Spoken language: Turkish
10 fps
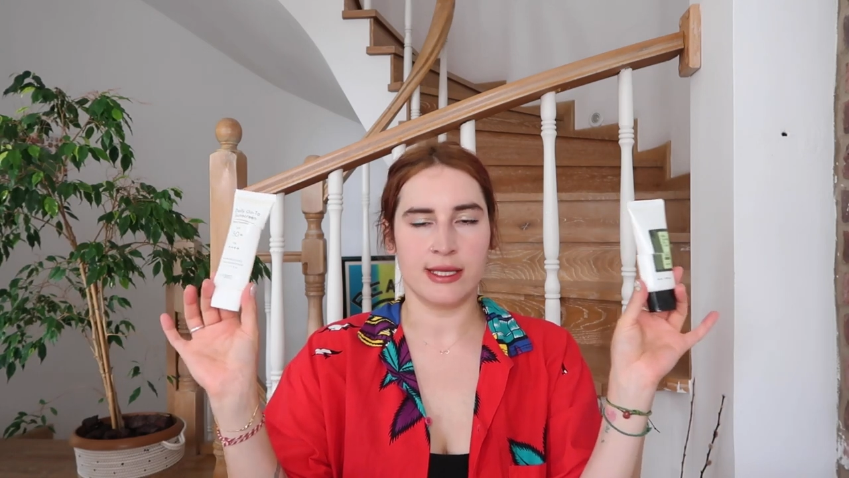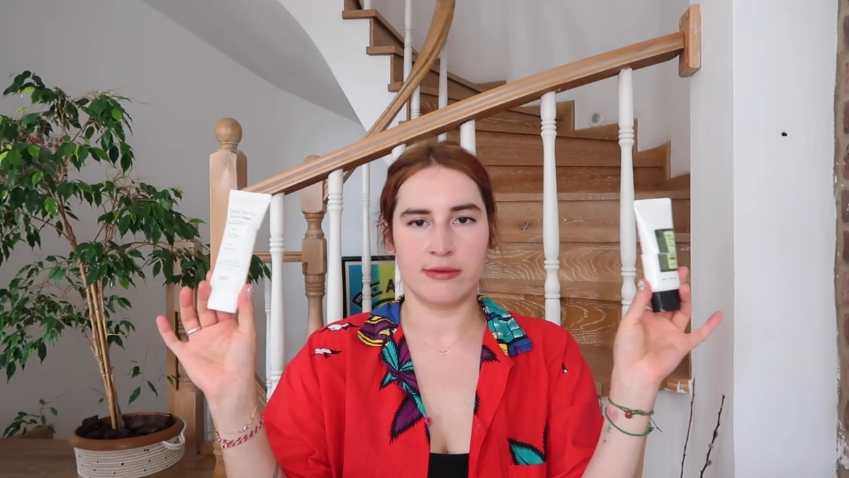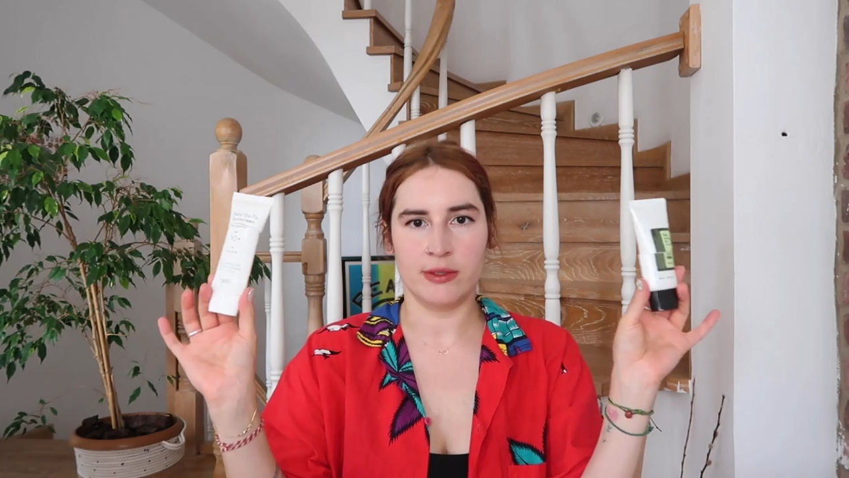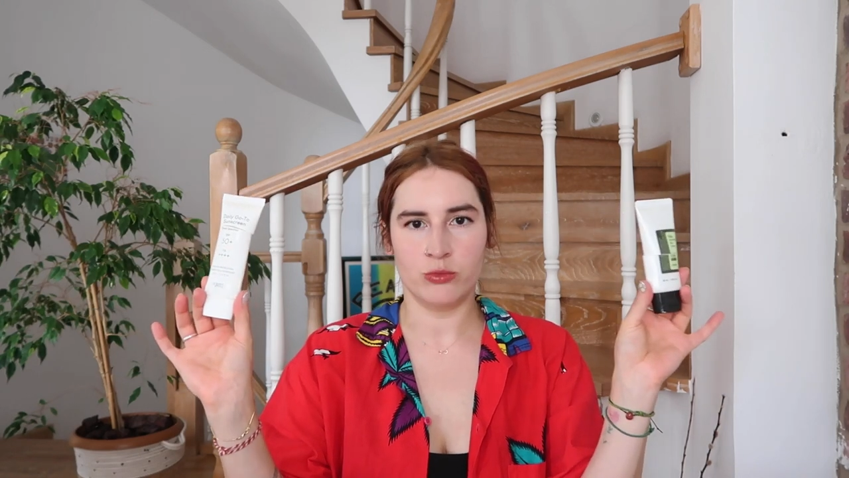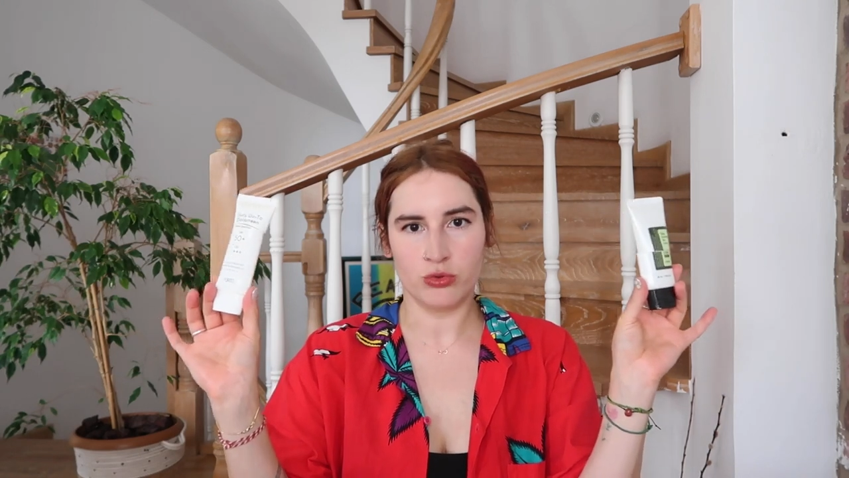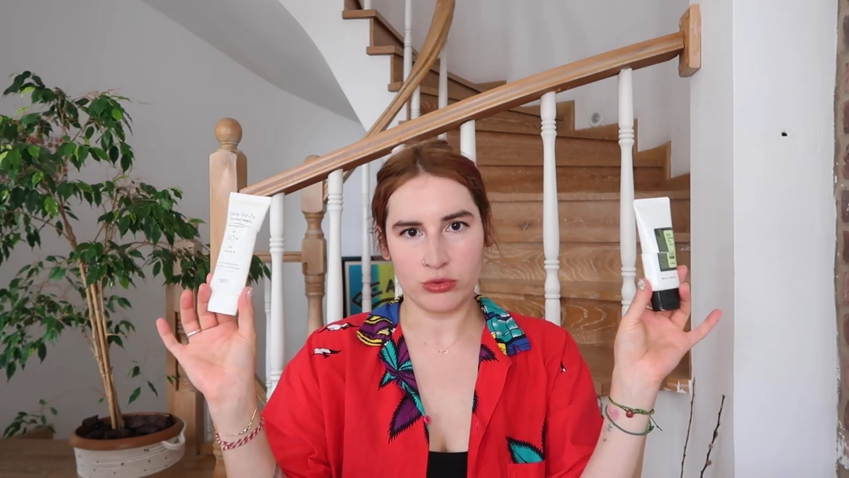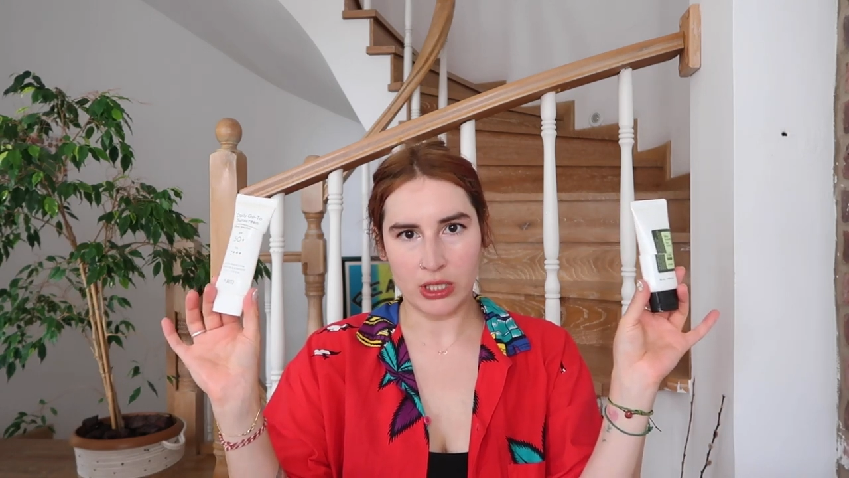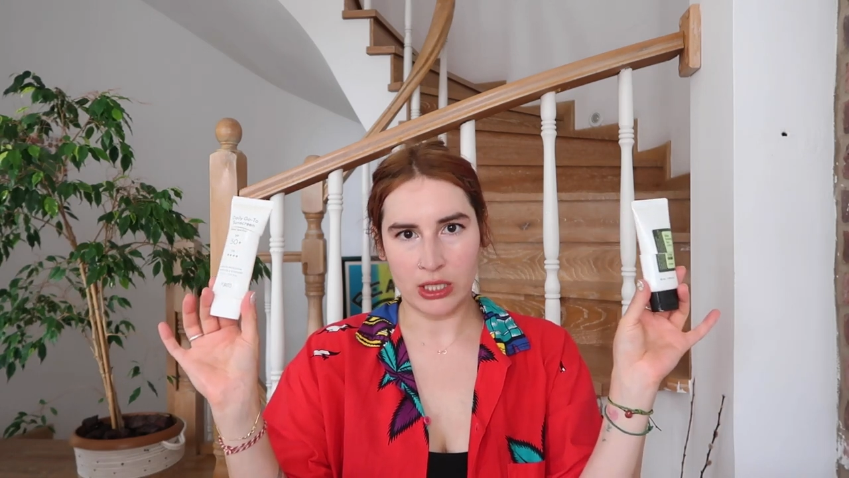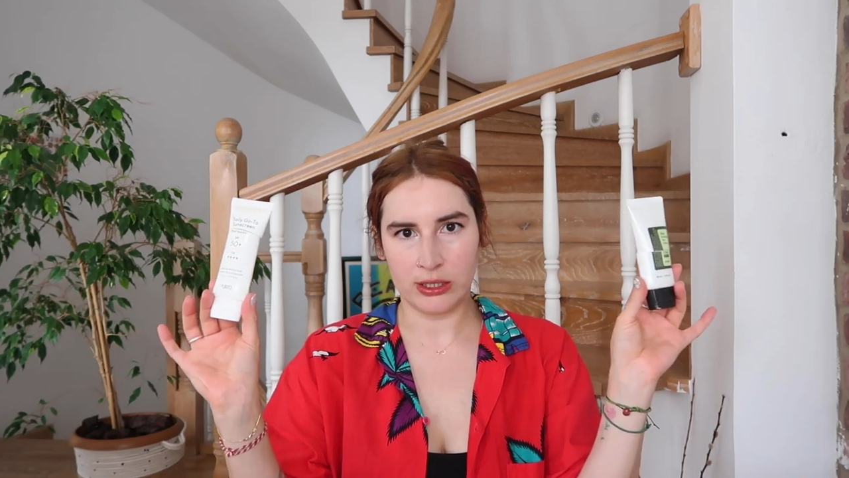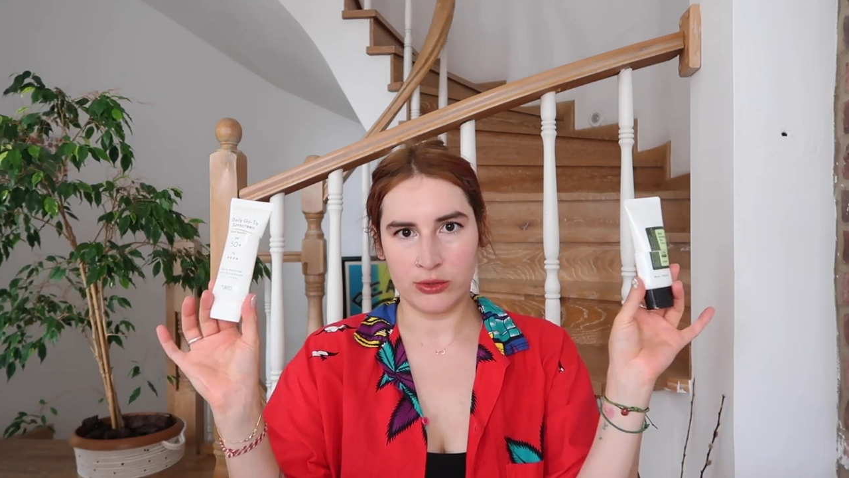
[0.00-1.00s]
sevdiğim
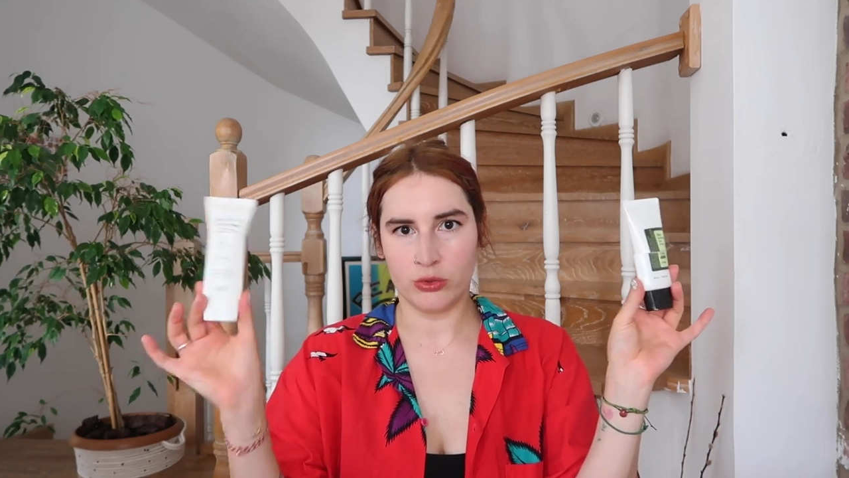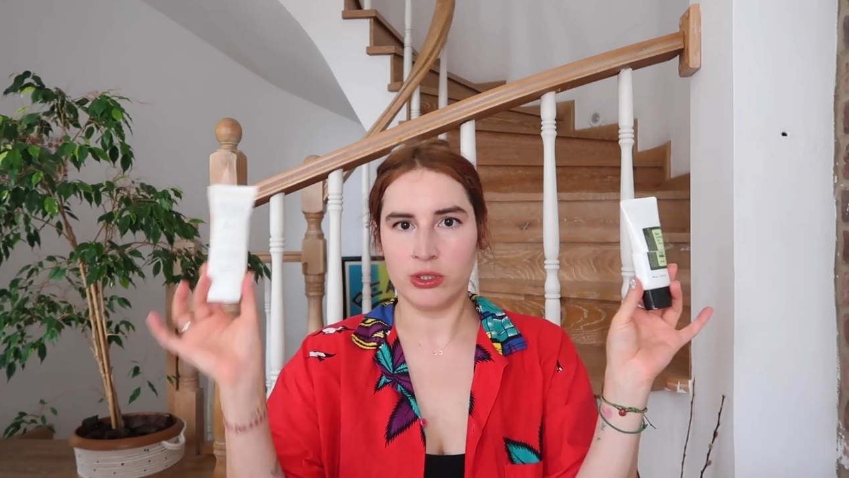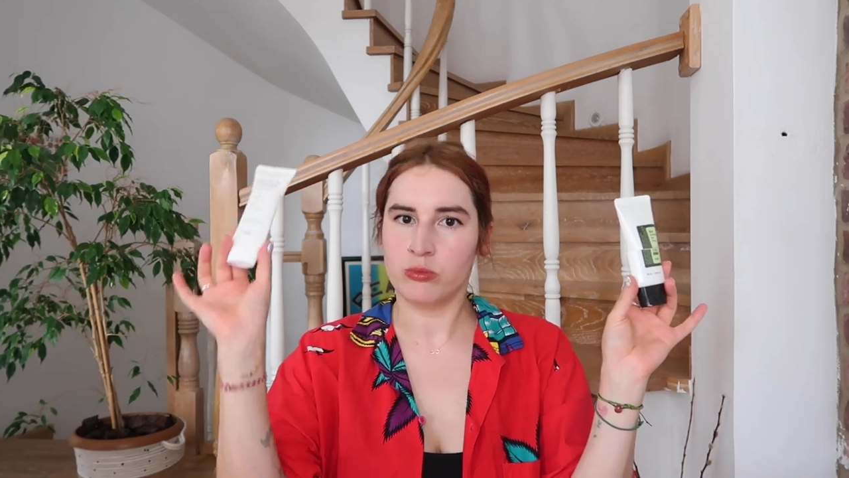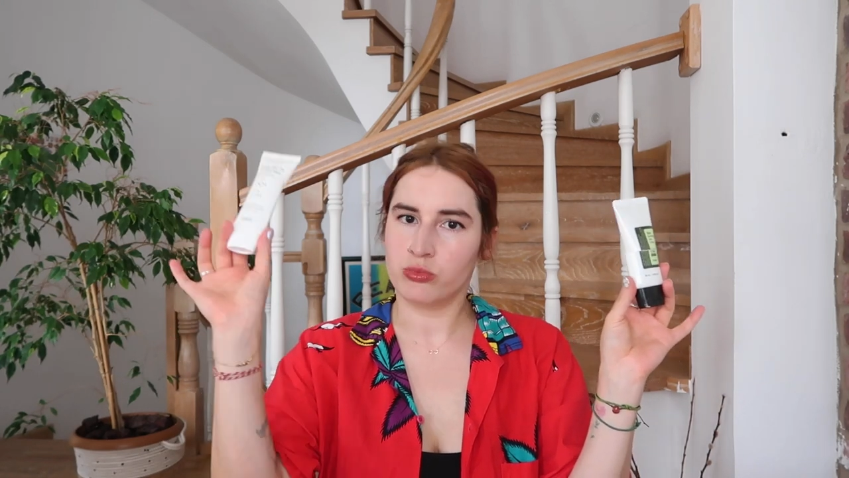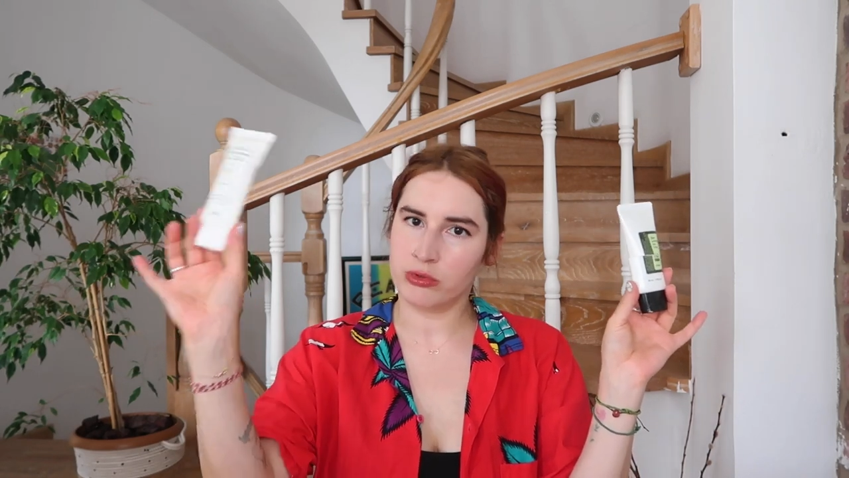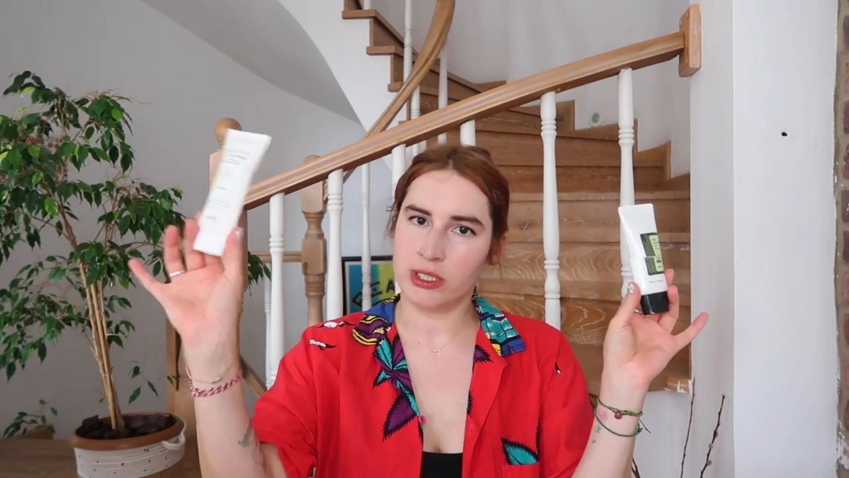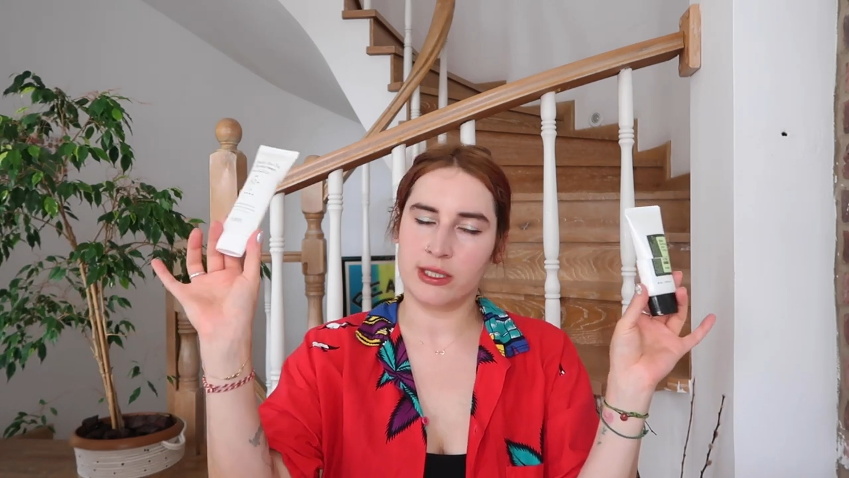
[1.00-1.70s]
ürünlerden oldu ama bunu